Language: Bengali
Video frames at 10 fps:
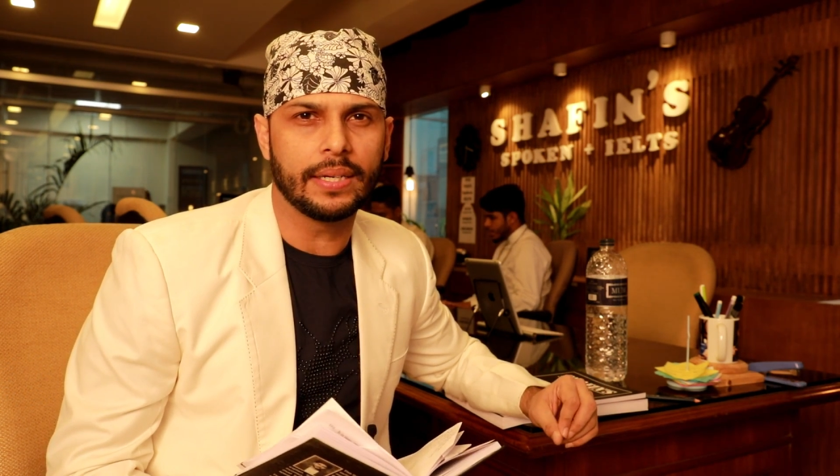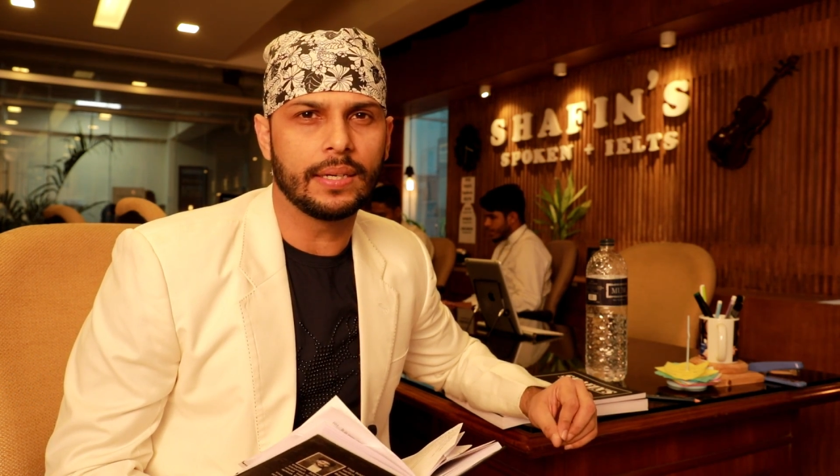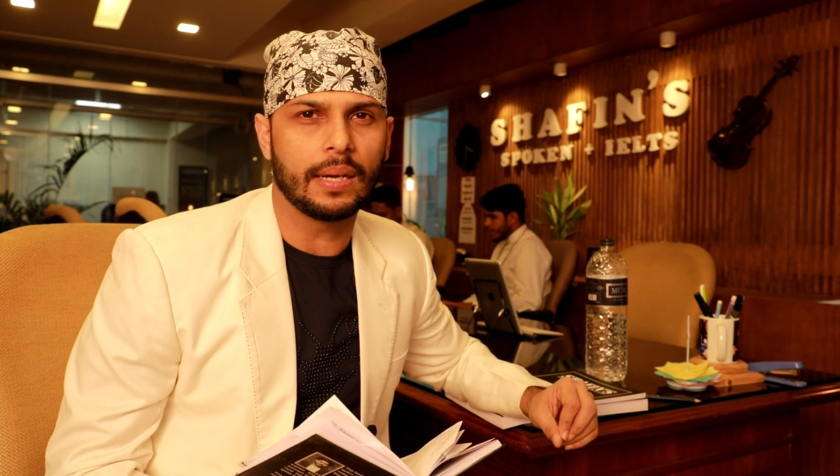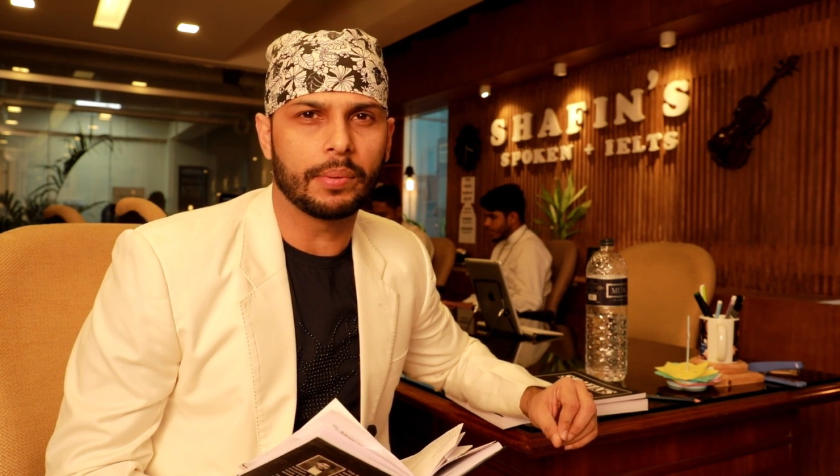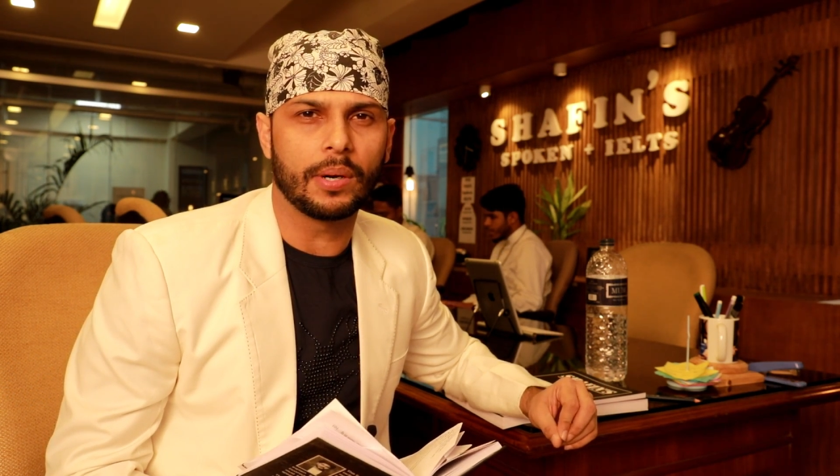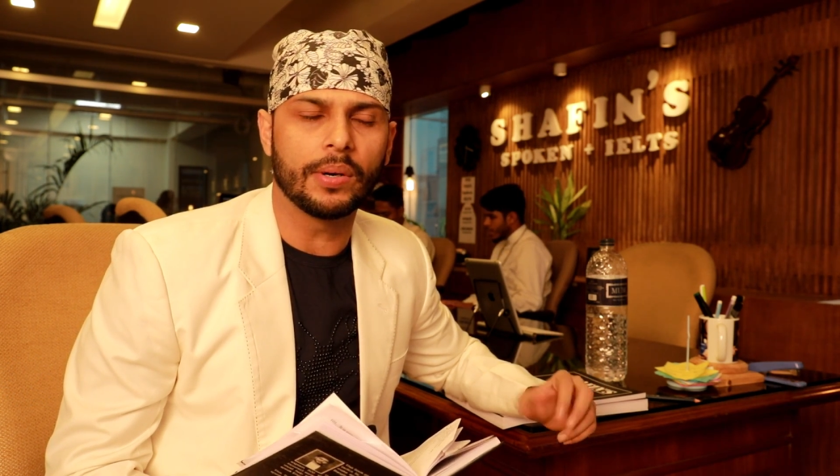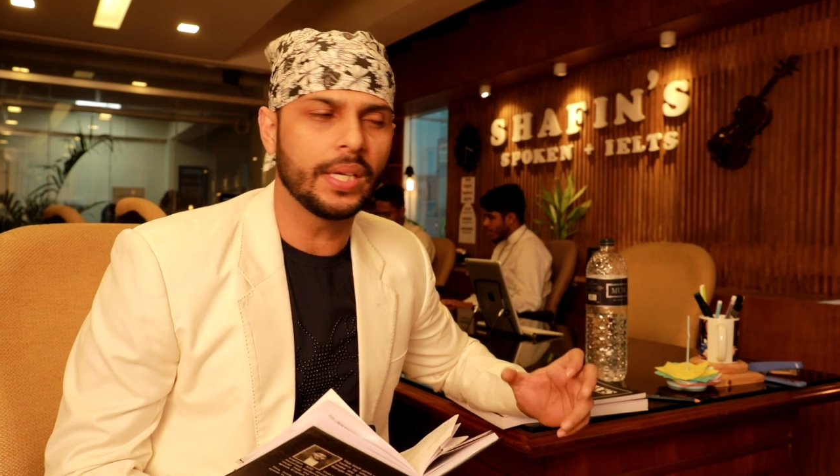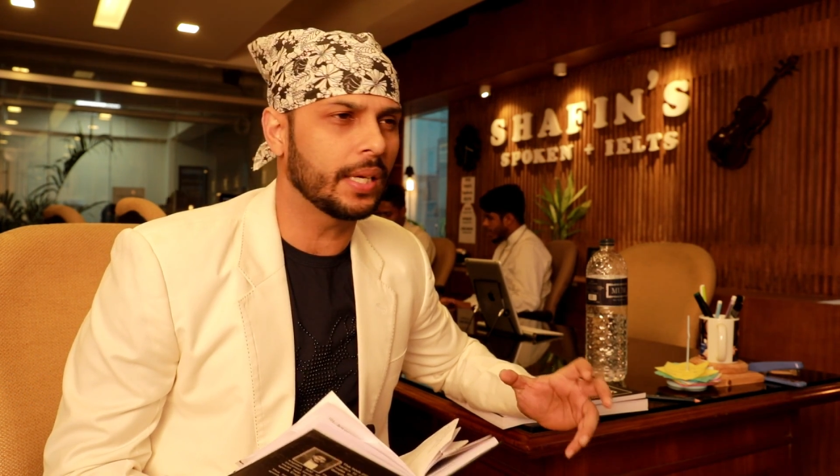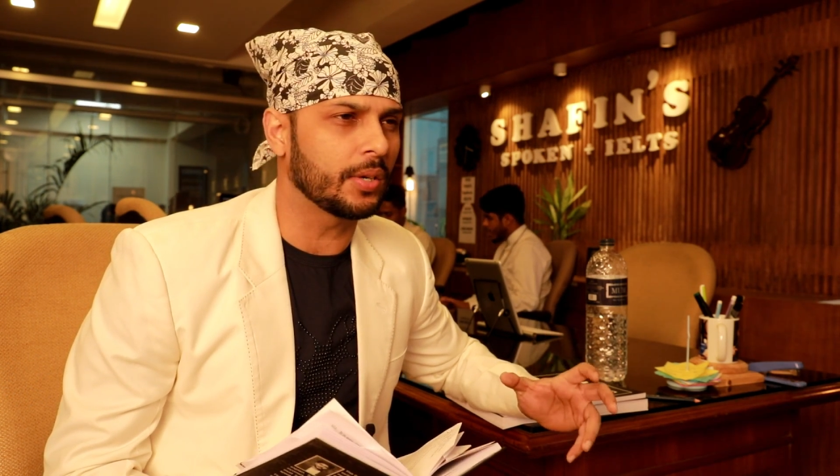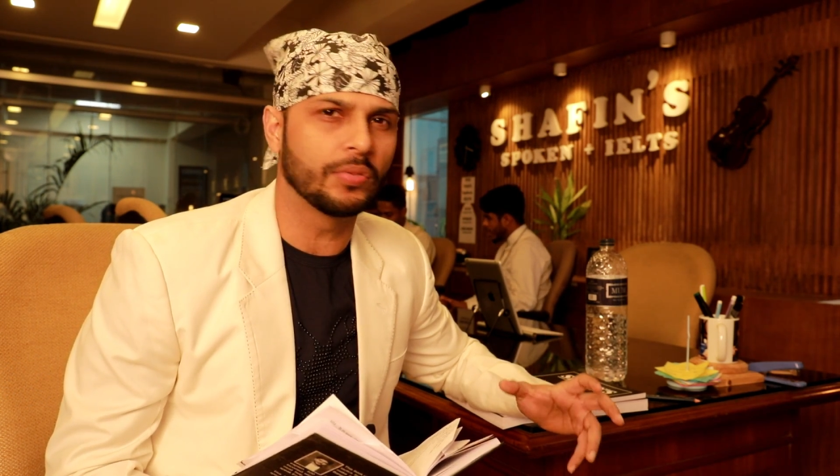এটা নিয়ে আপনারা
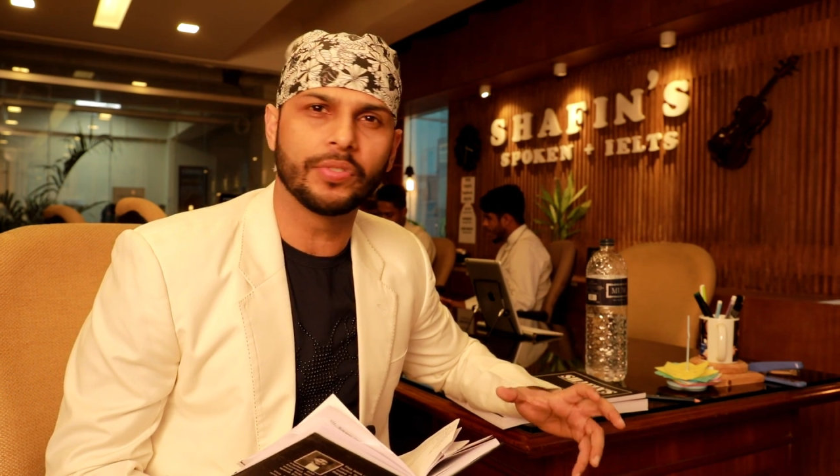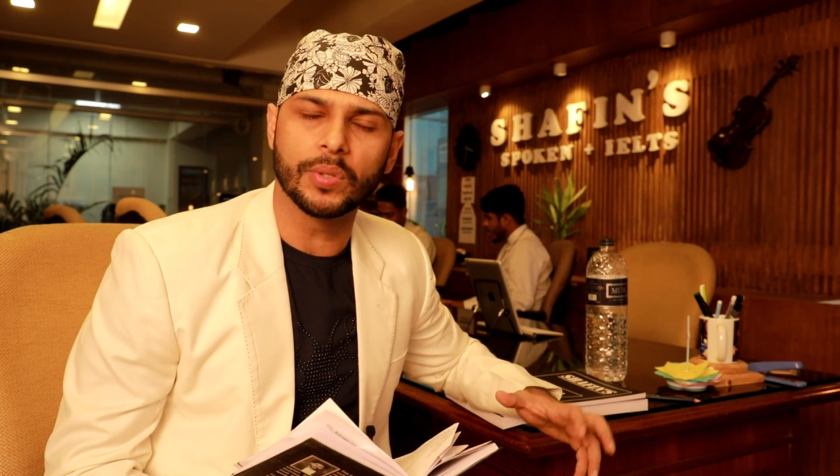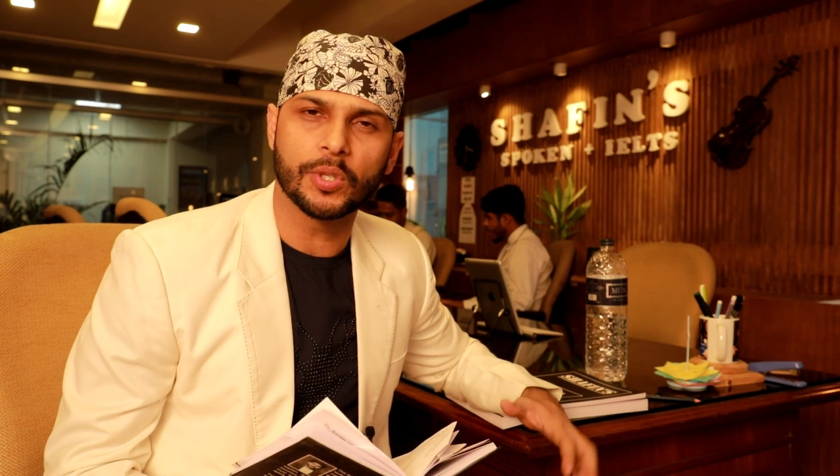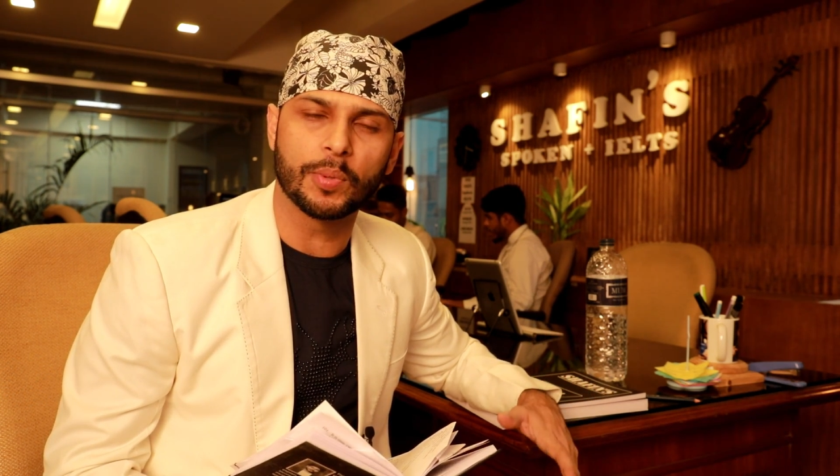অনেকে কনফিউজ